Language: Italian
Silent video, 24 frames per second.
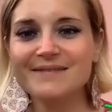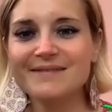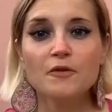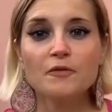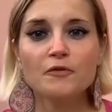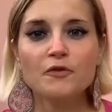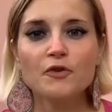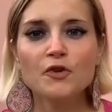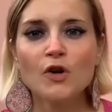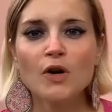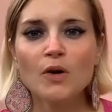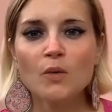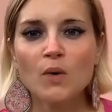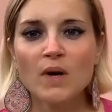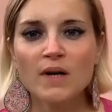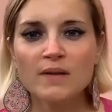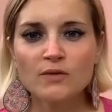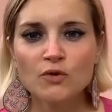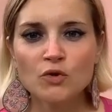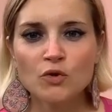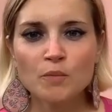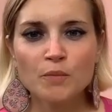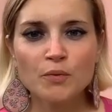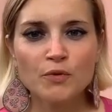Fino a
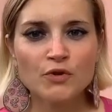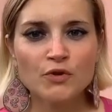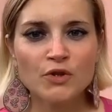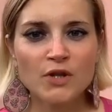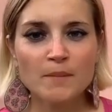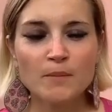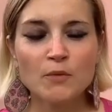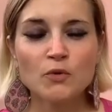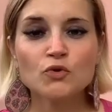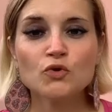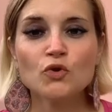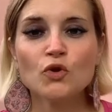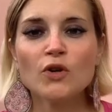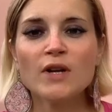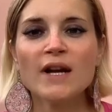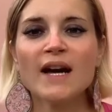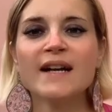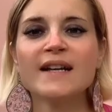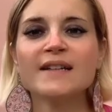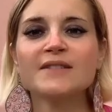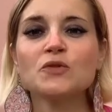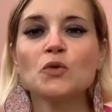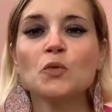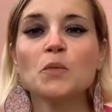quando non potremo
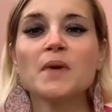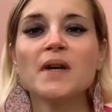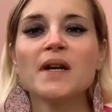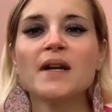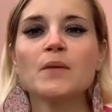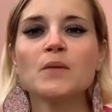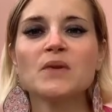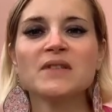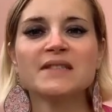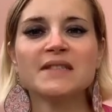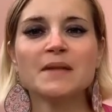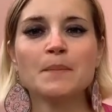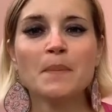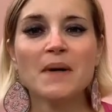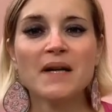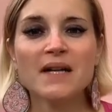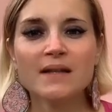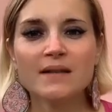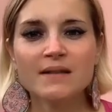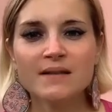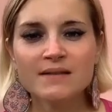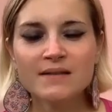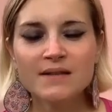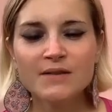tornare a scoprire questi
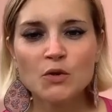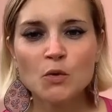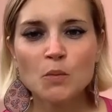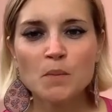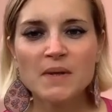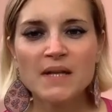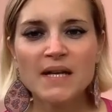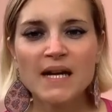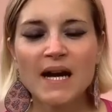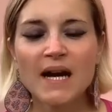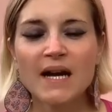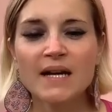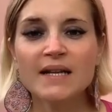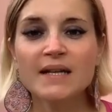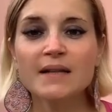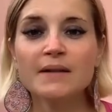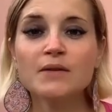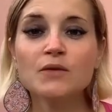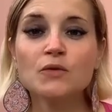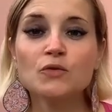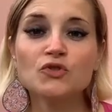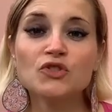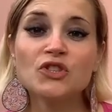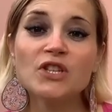paradisi tropicali
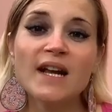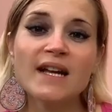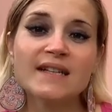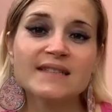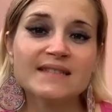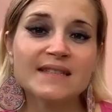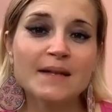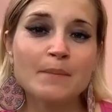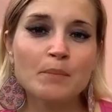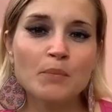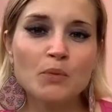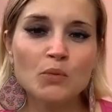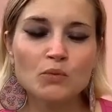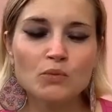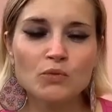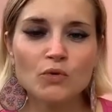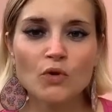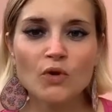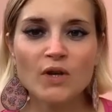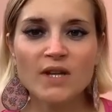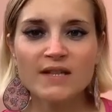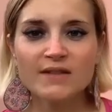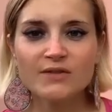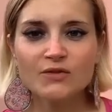non ci resta
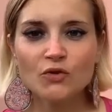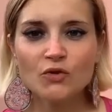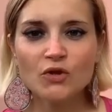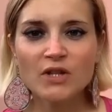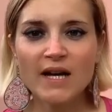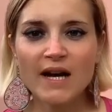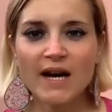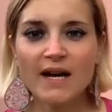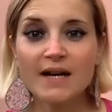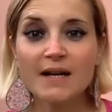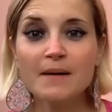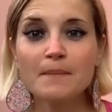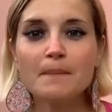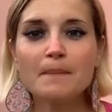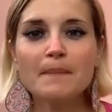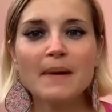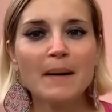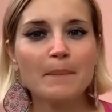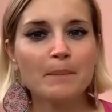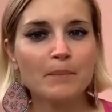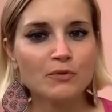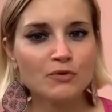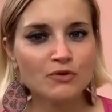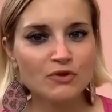appunto che sognare, ma
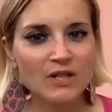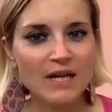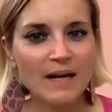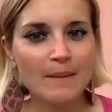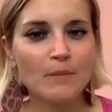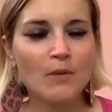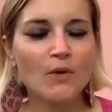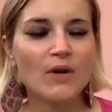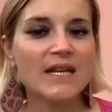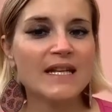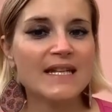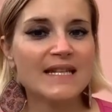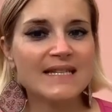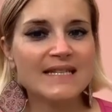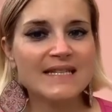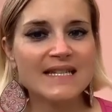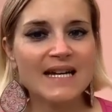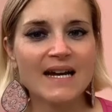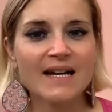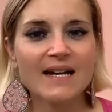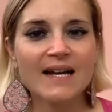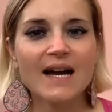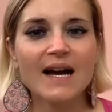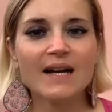possiamo
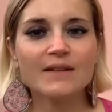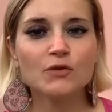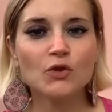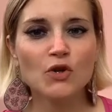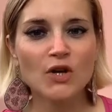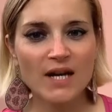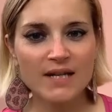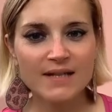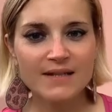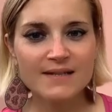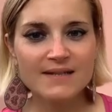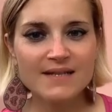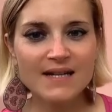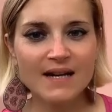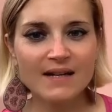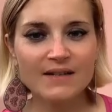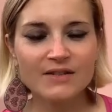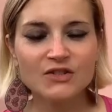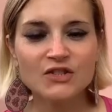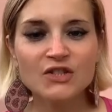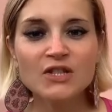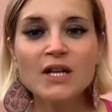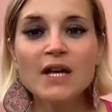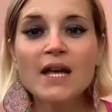iniziare ad
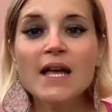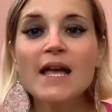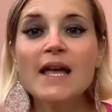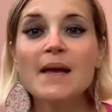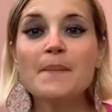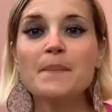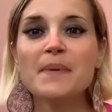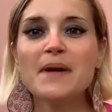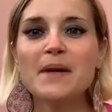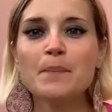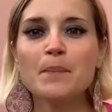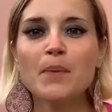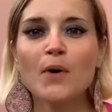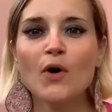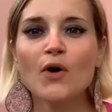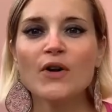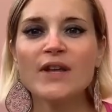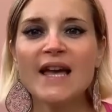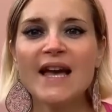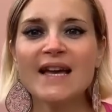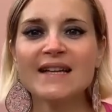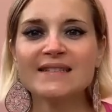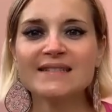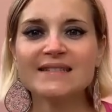organizzarci per poi
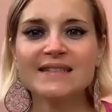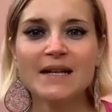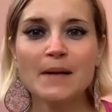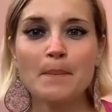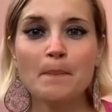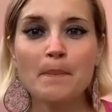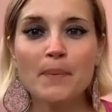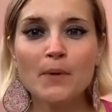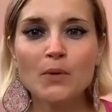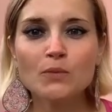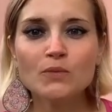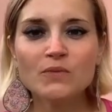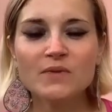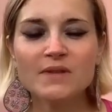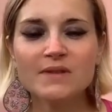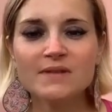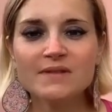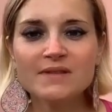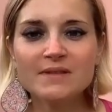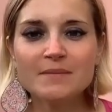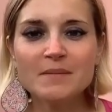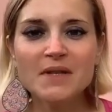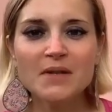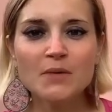essere
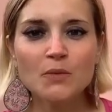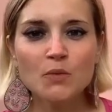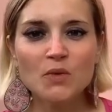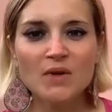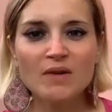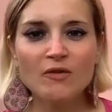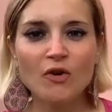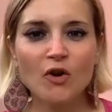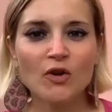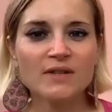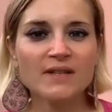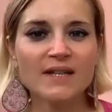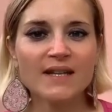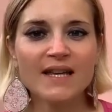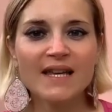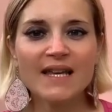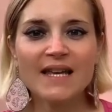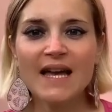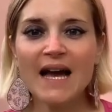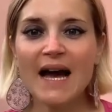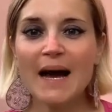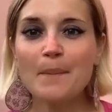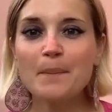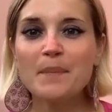prontissimi una volta
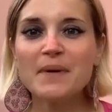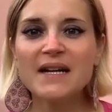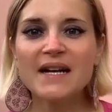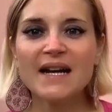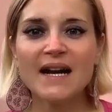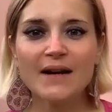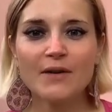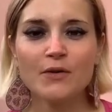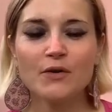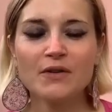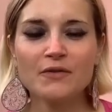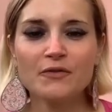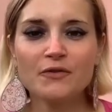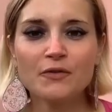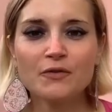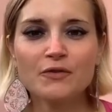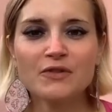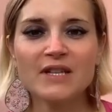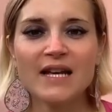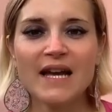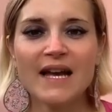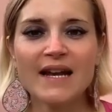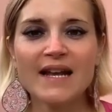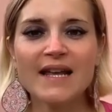che apriranno le
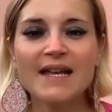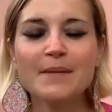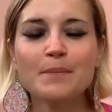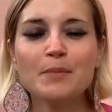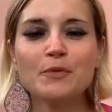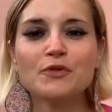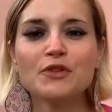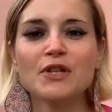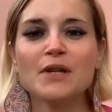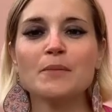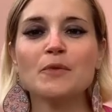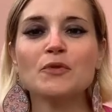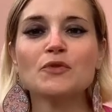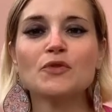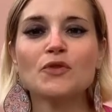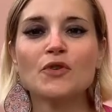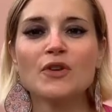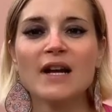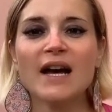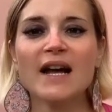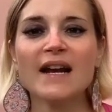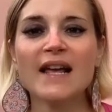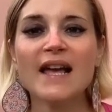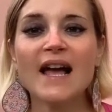frontiere e potremo
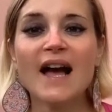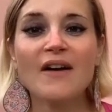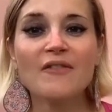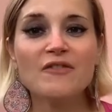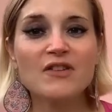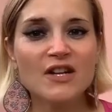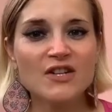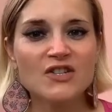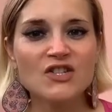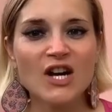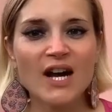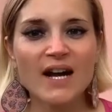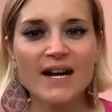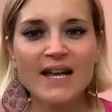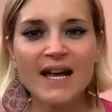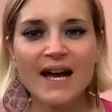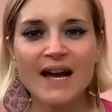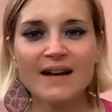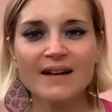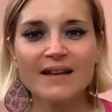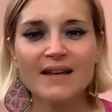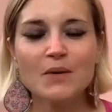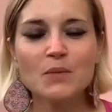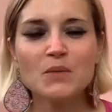tornare a viaggiare
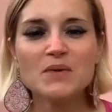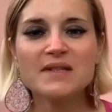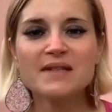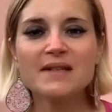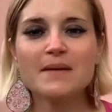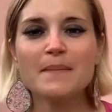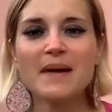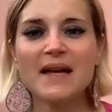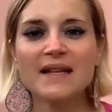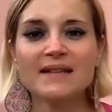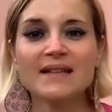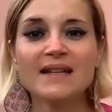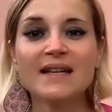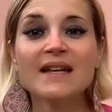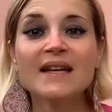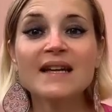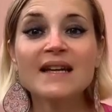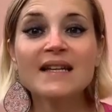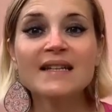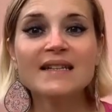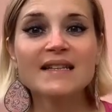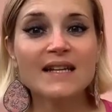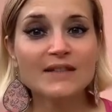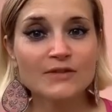anche in queste mete
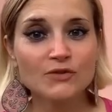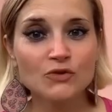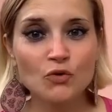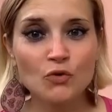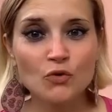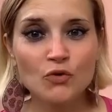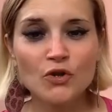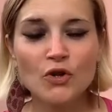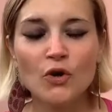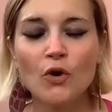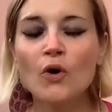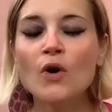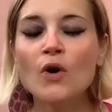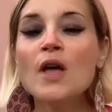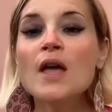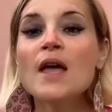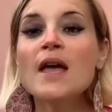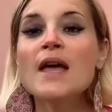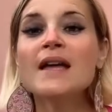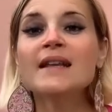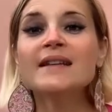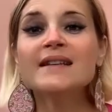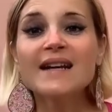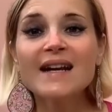da sogno.
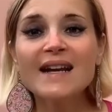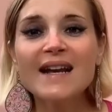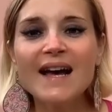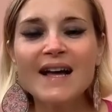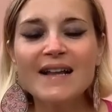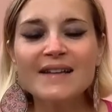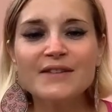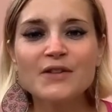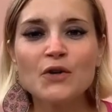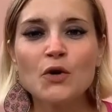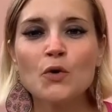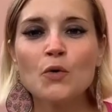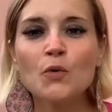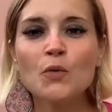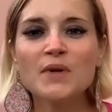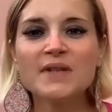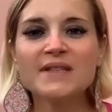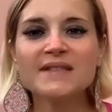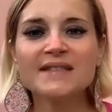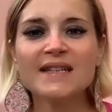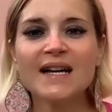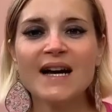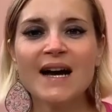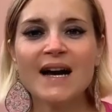Tra l'altro
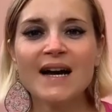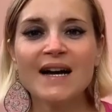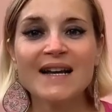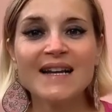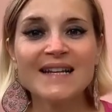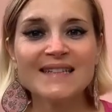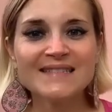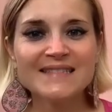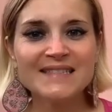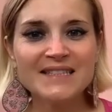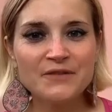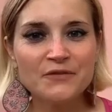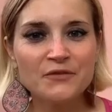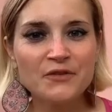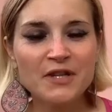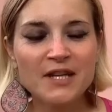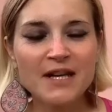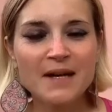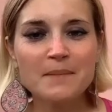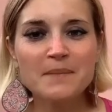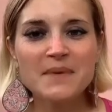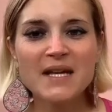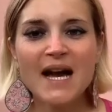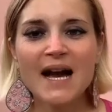questa
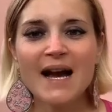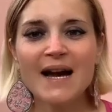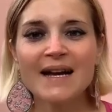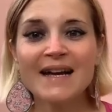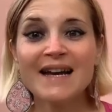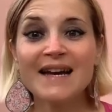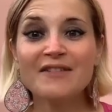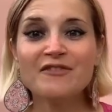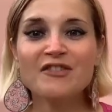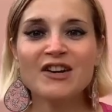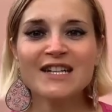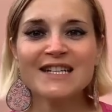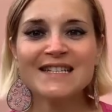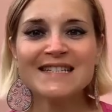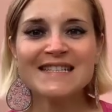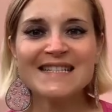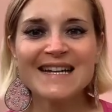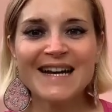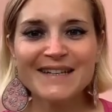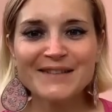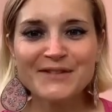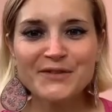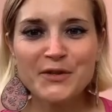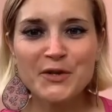classifica mi ha
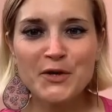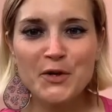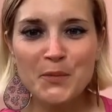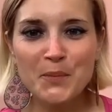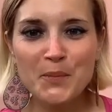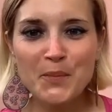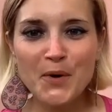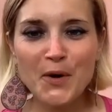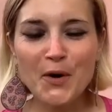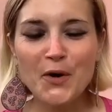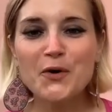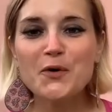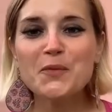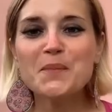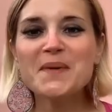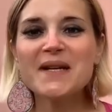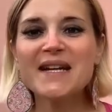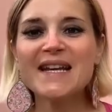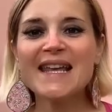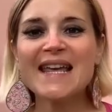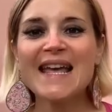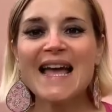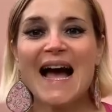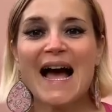galvanizzato non poco
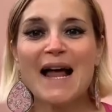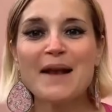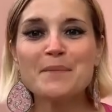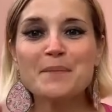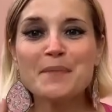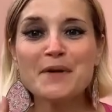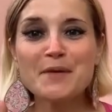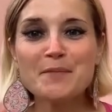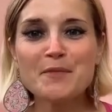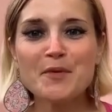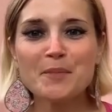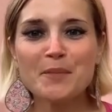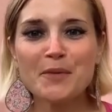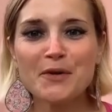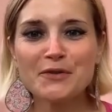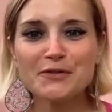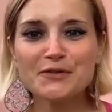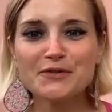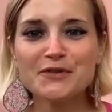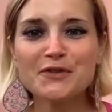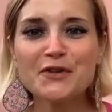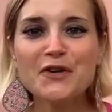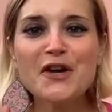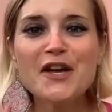perché al primo
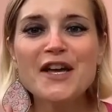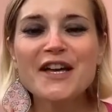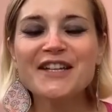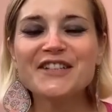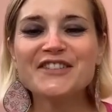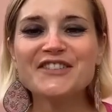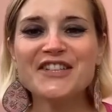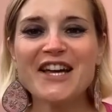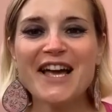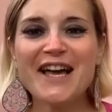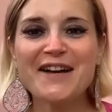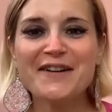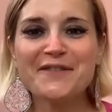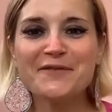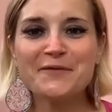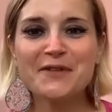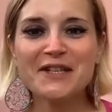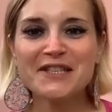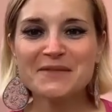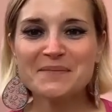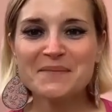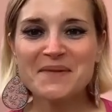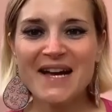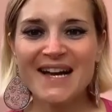posto c'è
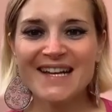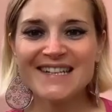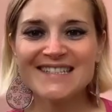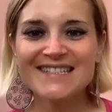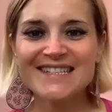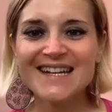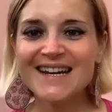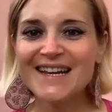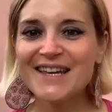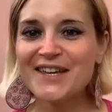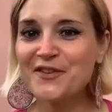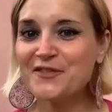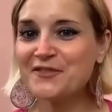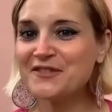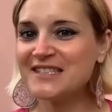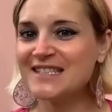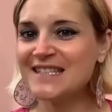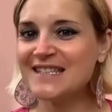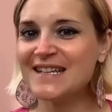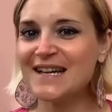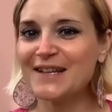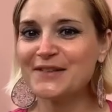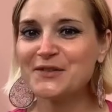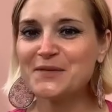una spiaggia che ho
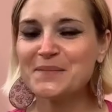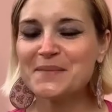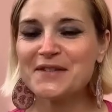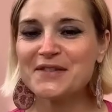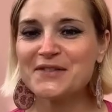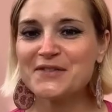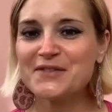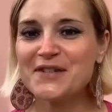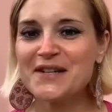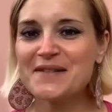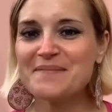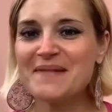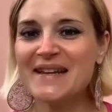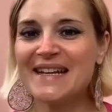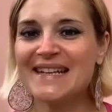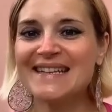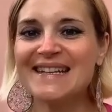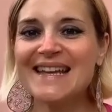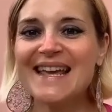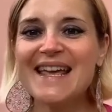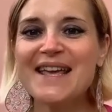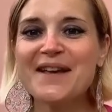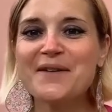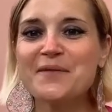visitato
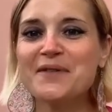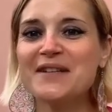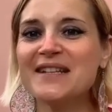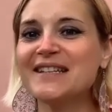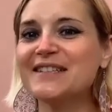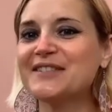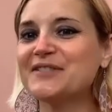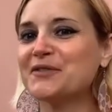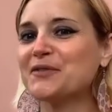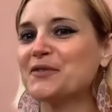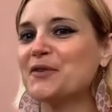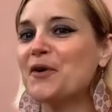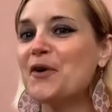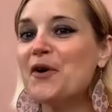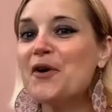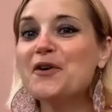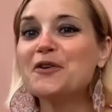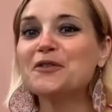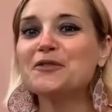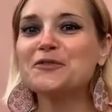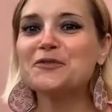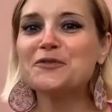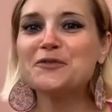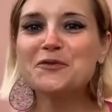personalmente e quindi sono
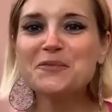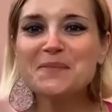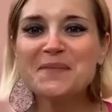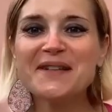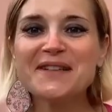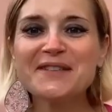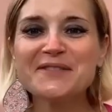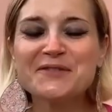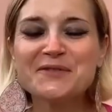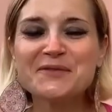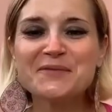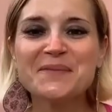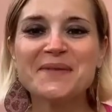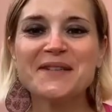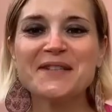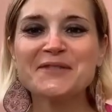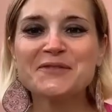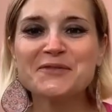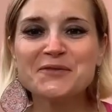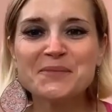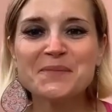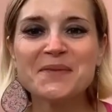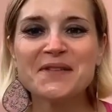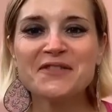super super
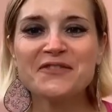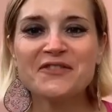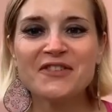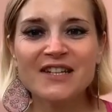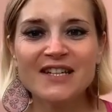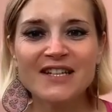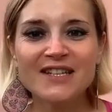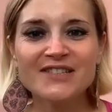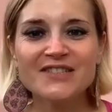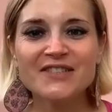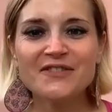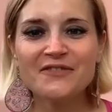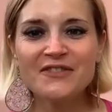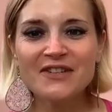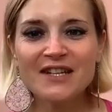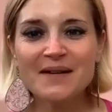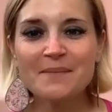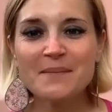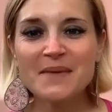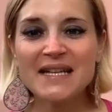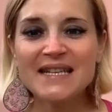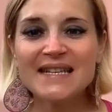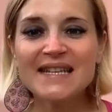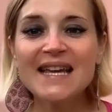super felice
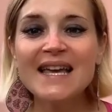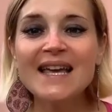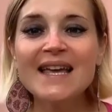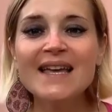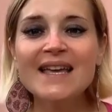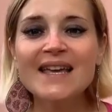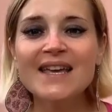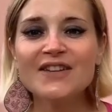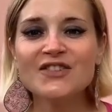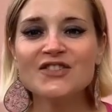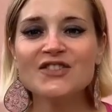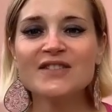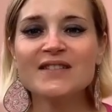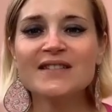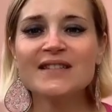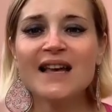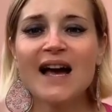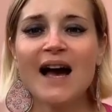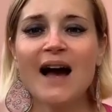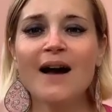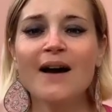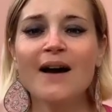finalmente che ci sia